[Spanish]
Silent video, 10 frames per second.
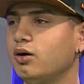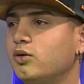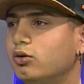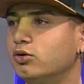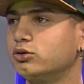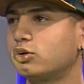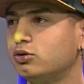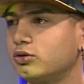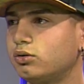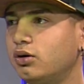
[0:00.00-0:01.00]
conjunto
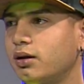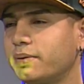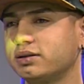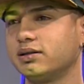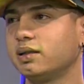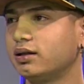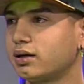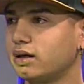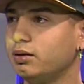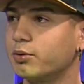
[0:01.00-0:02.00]
con, el presidente
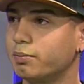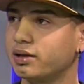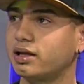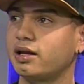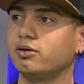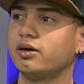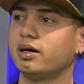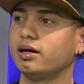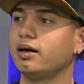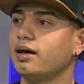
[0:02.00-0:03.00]
y propietario eh,